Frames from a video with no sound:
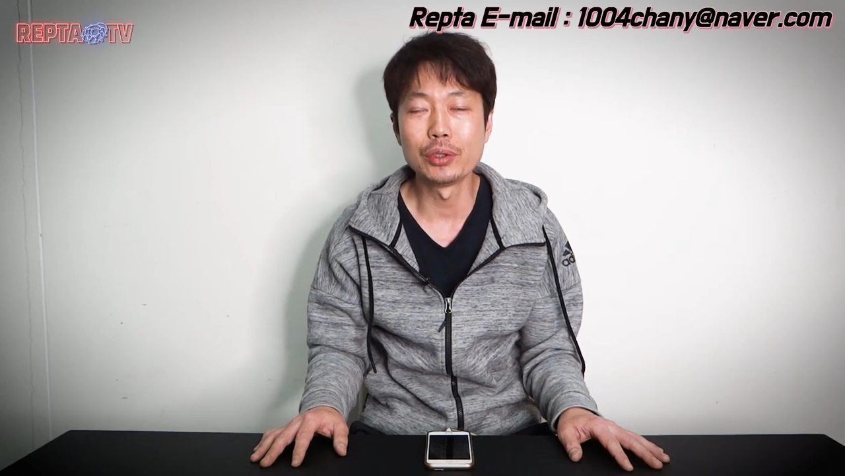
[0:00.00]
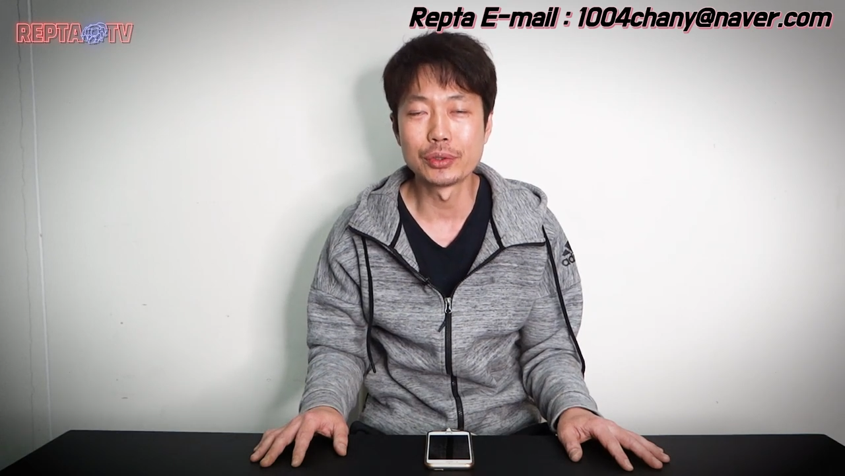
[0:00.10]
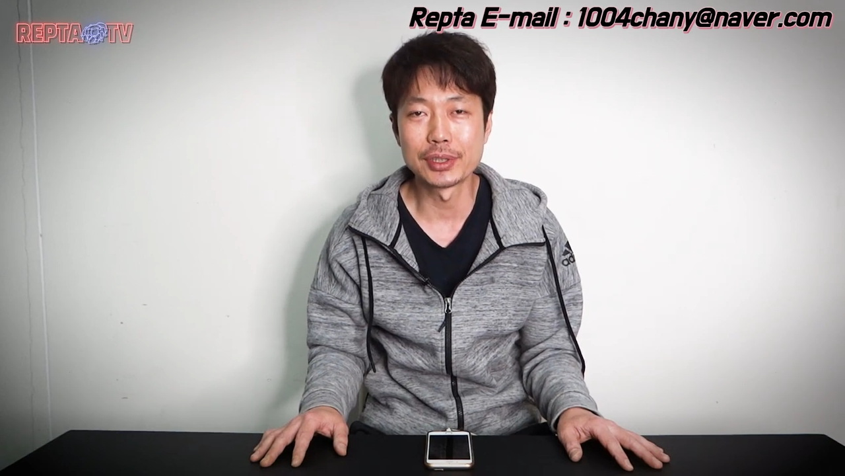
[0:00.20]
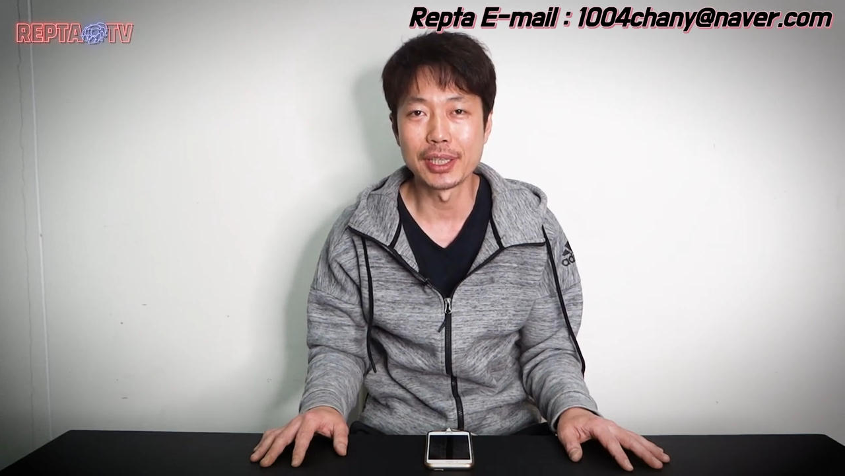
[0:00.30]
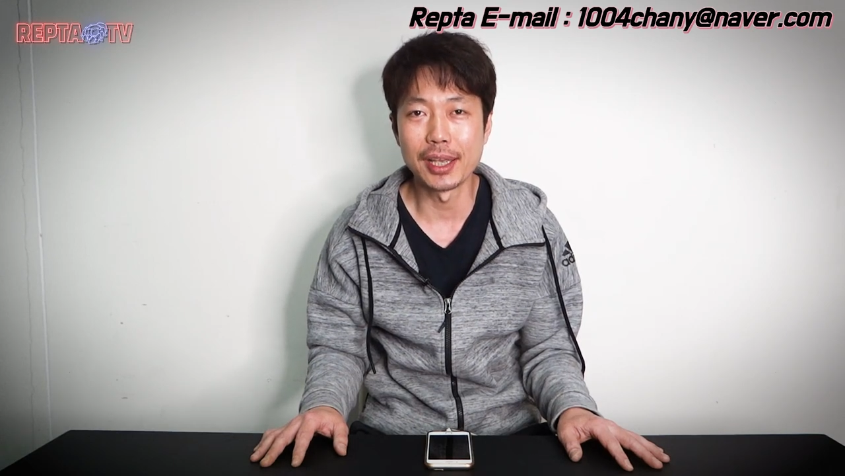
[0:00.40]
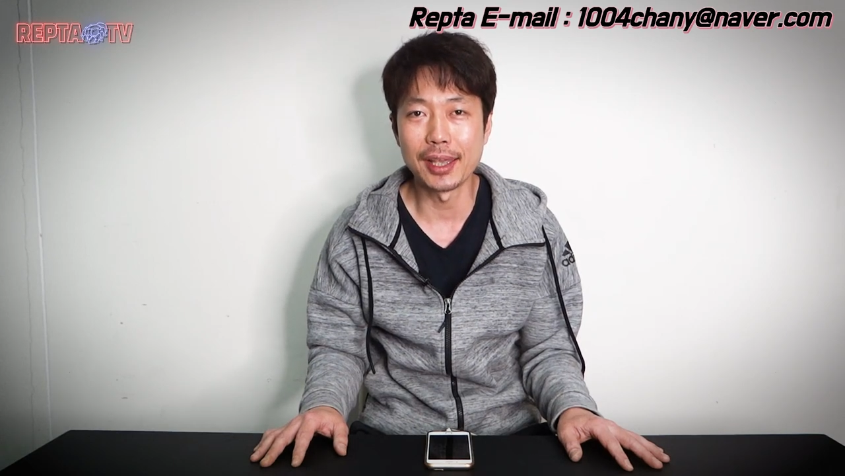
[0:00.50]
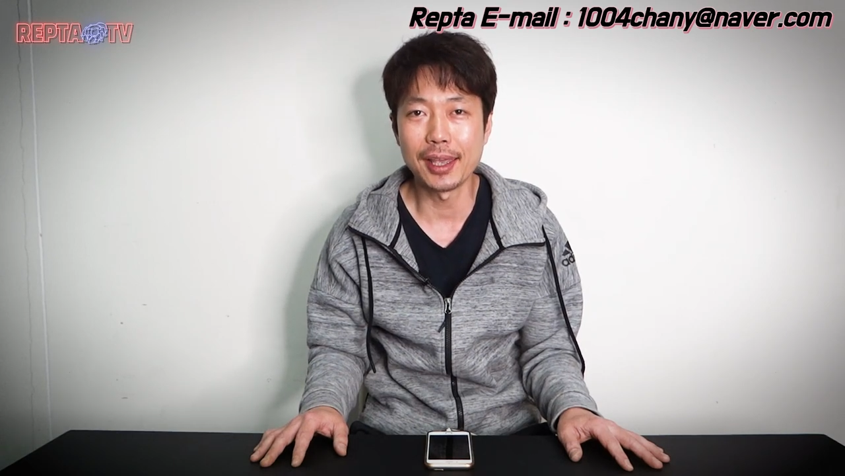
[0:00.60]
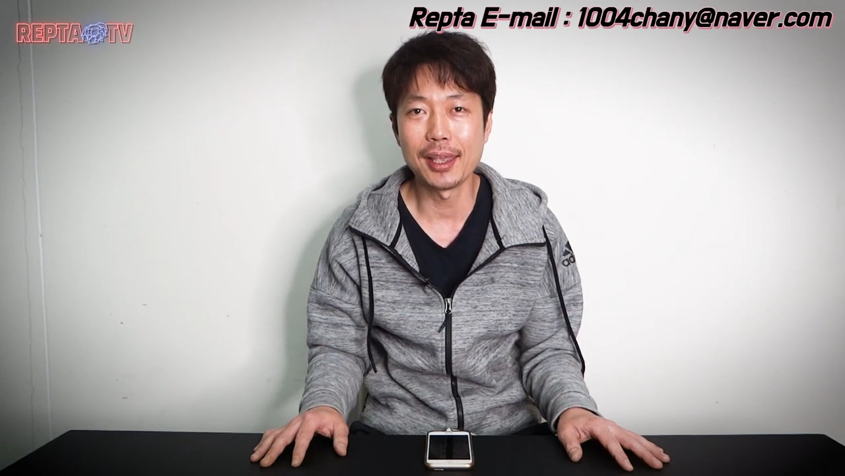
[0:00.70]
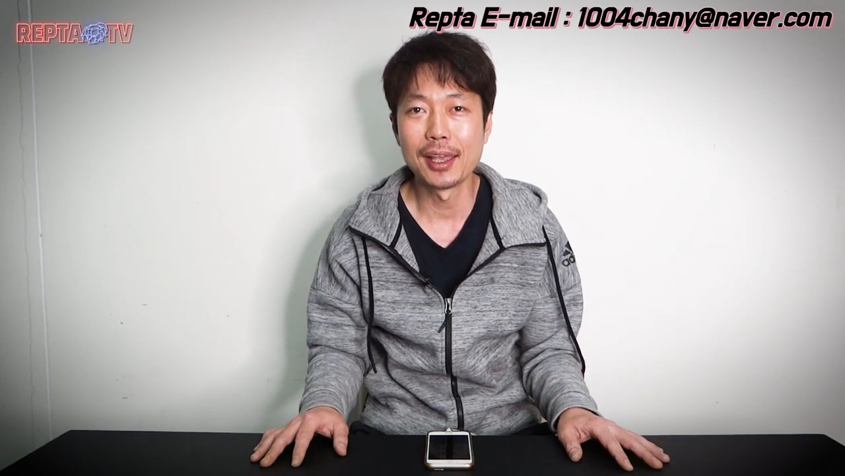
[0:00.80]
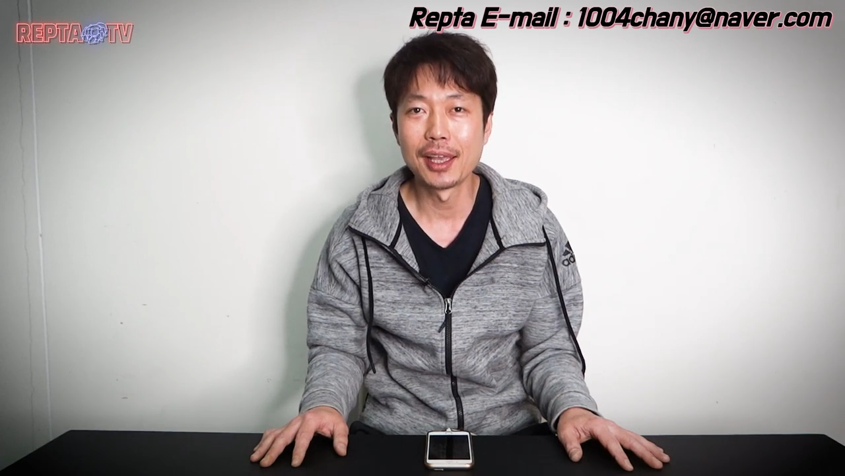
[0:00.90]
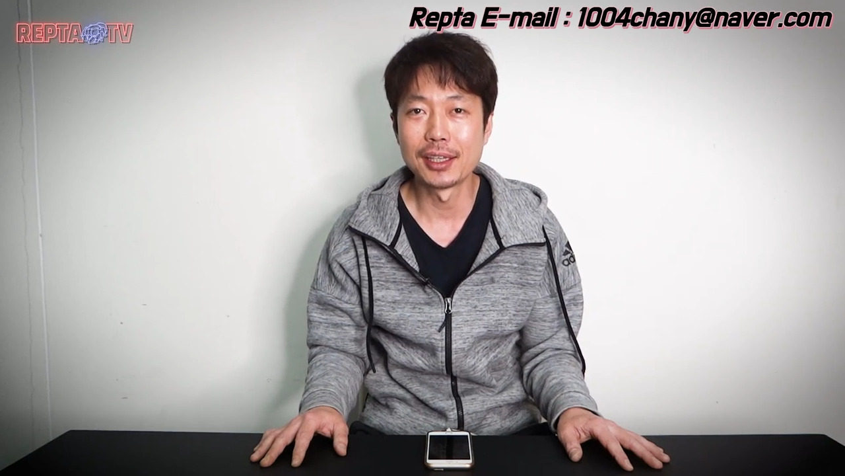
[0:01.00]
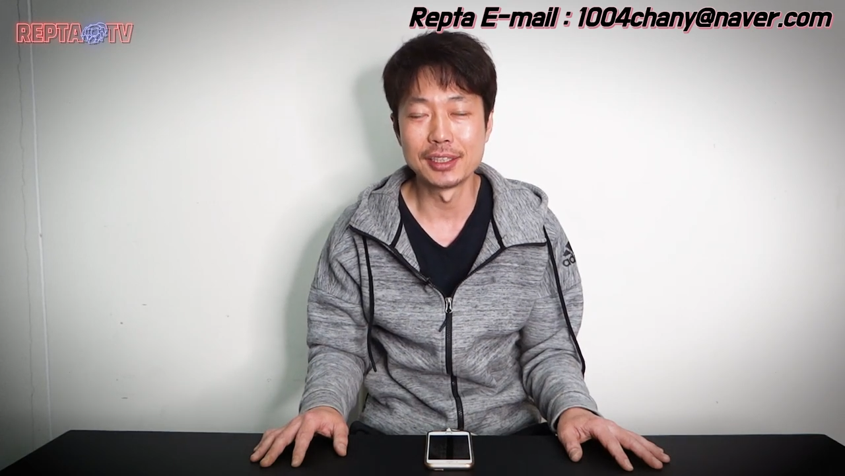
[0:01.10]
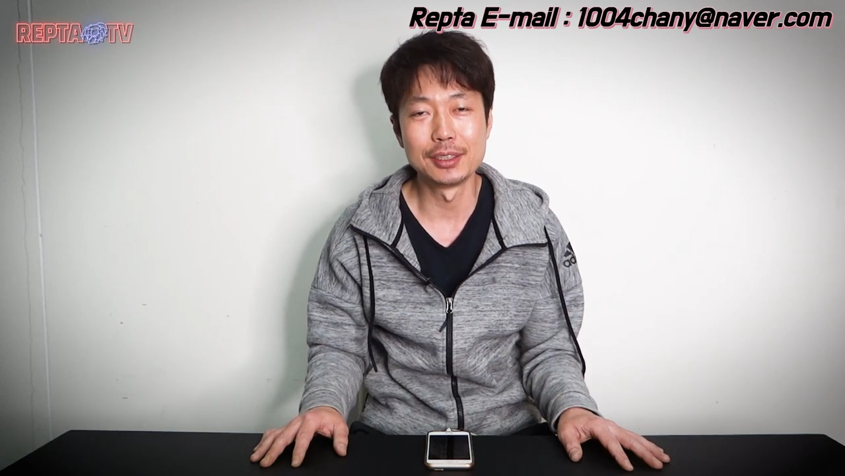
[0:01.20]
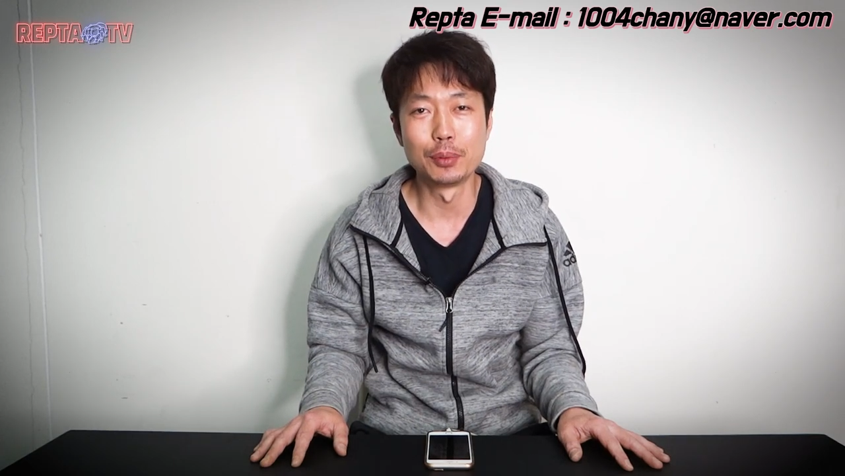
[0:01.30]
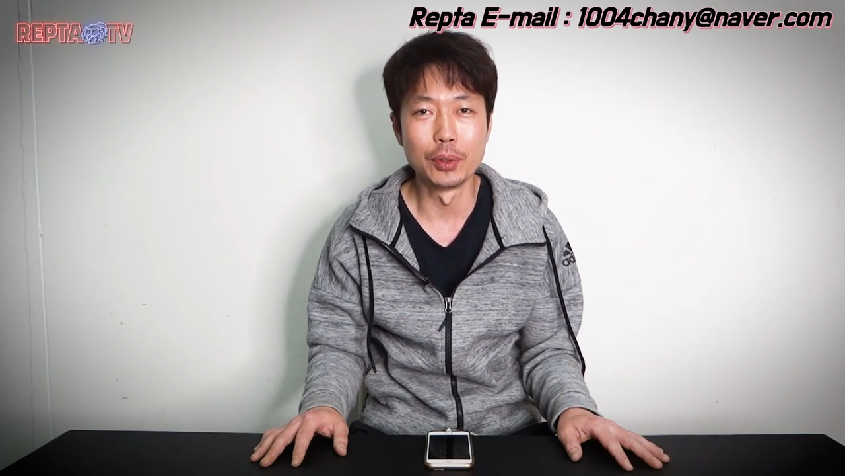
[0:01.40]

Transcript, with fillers: 유체 를